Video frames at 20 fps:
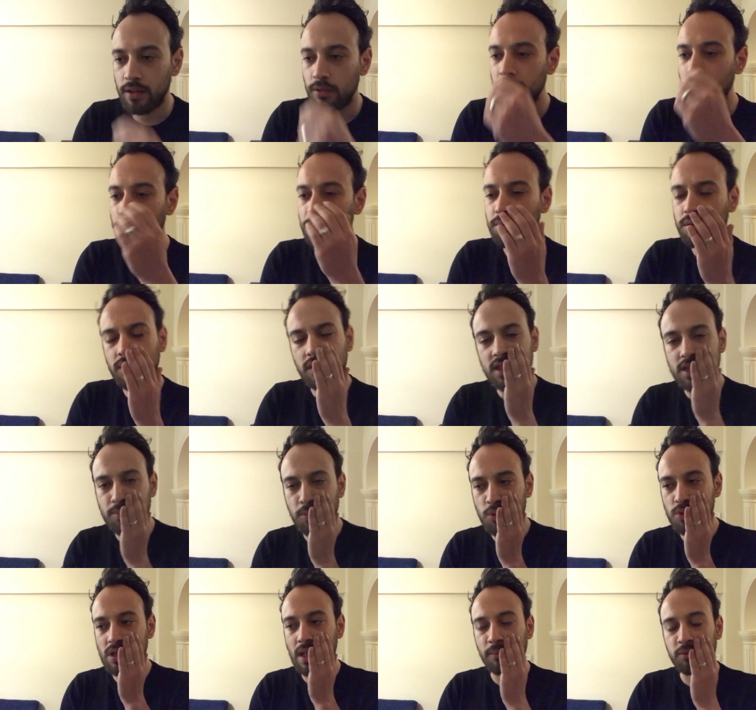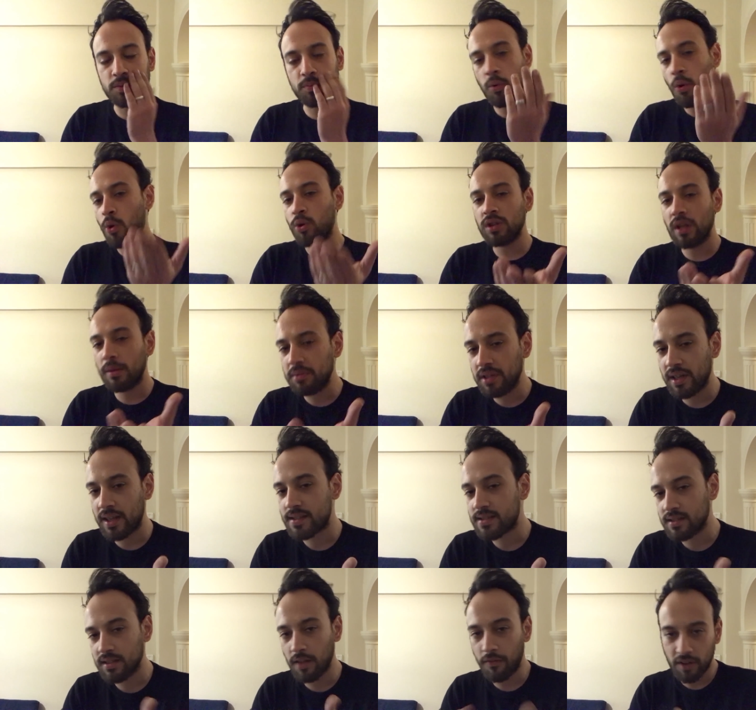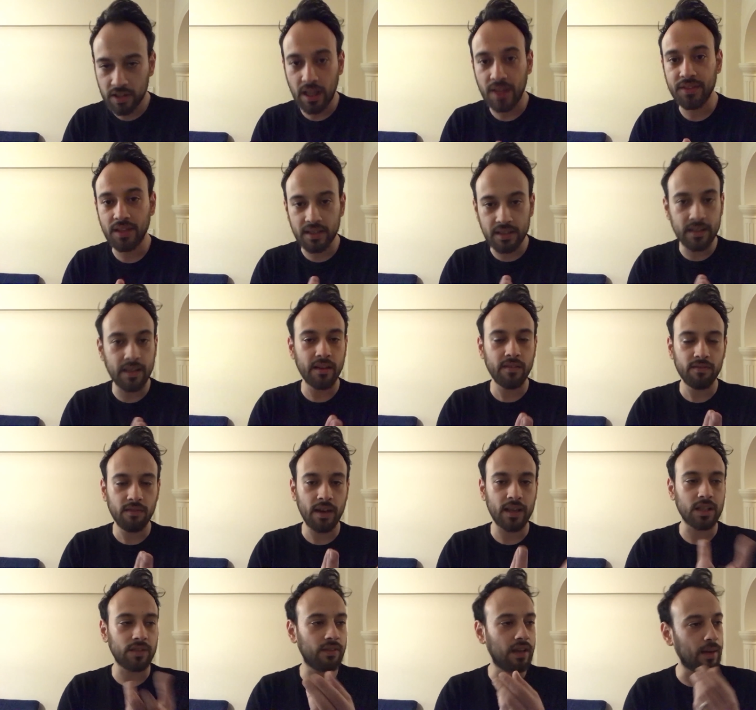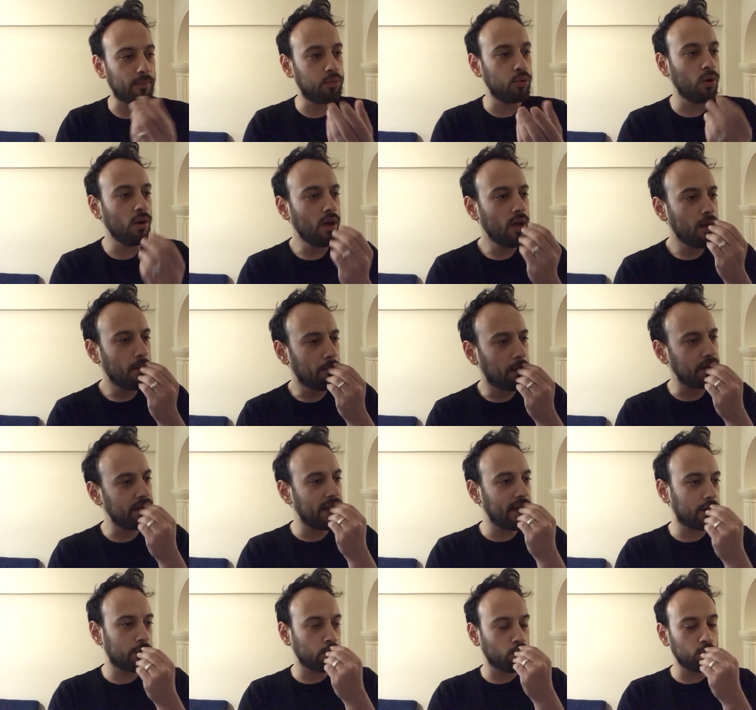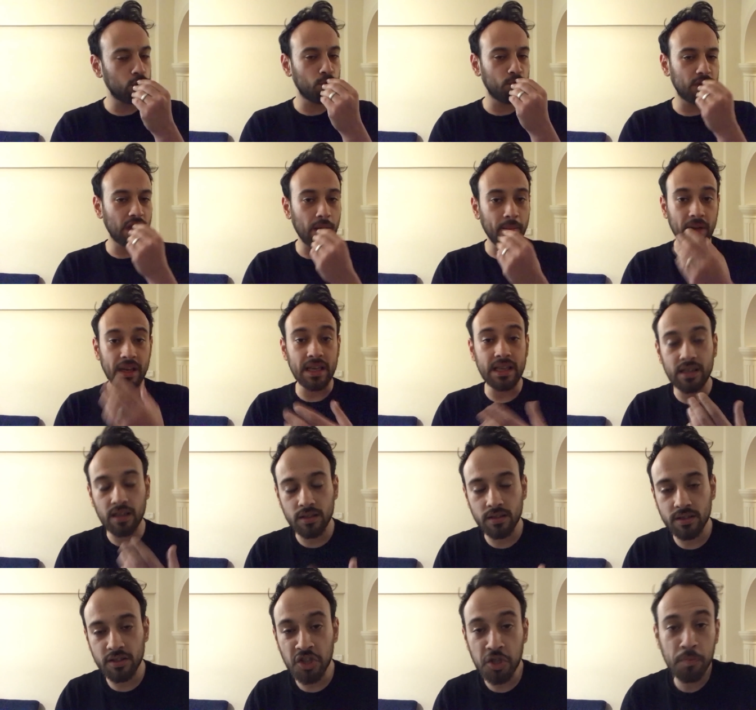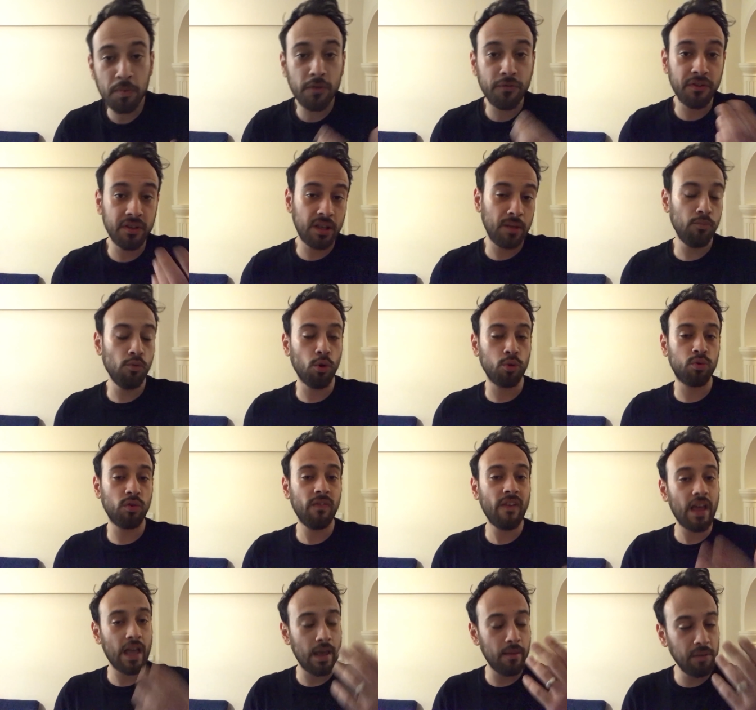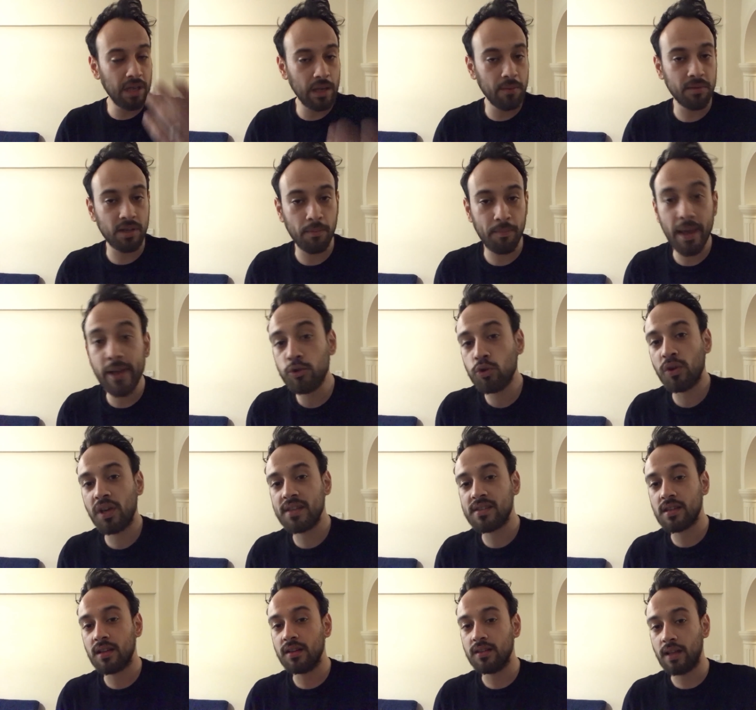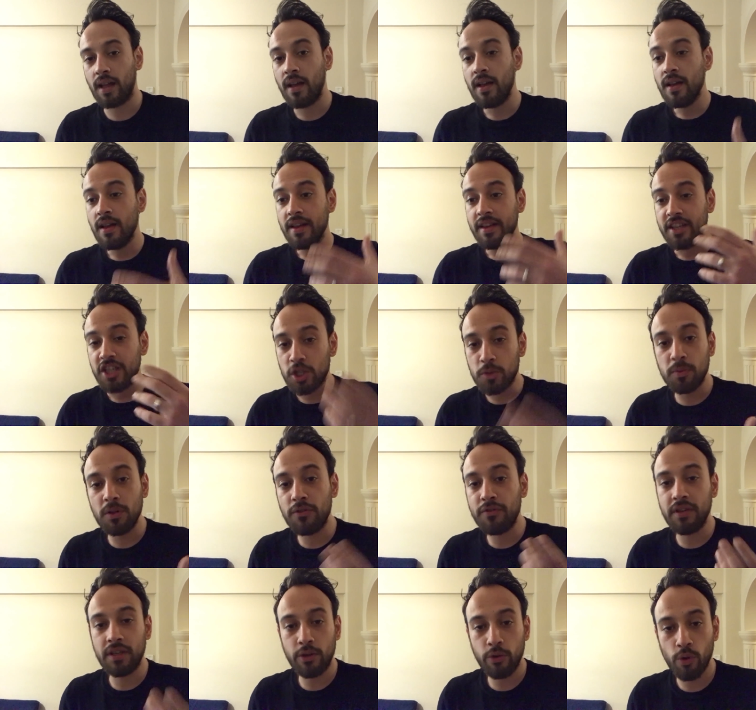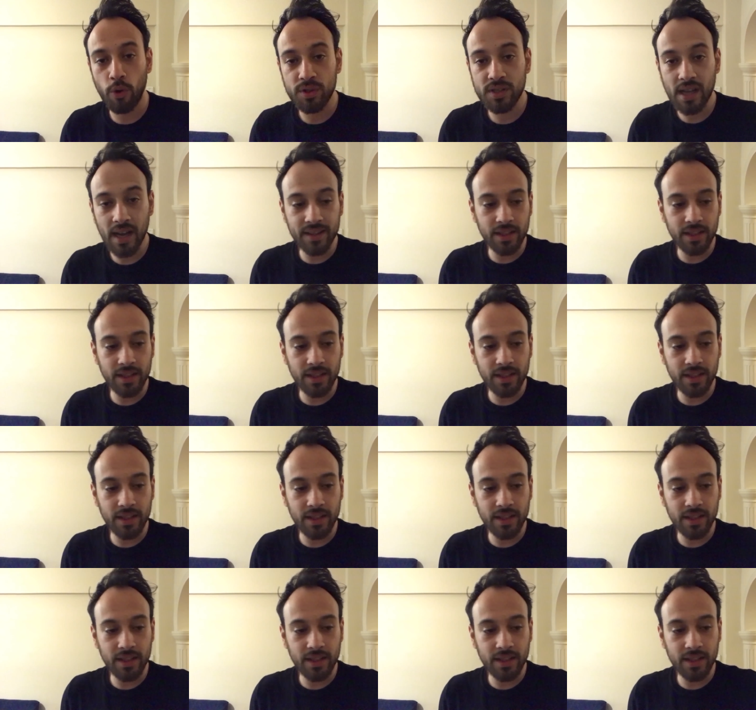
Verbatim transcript: Hani ulan bunun ismi güzelmiş bu okunabilir aslında falan dediklerim vardı. Veya bu bana yakın olur mu diye ama inanın hiçbir fikrim yoktu. Ve eminim ki pek çok insanın da hiçbir fikri yok.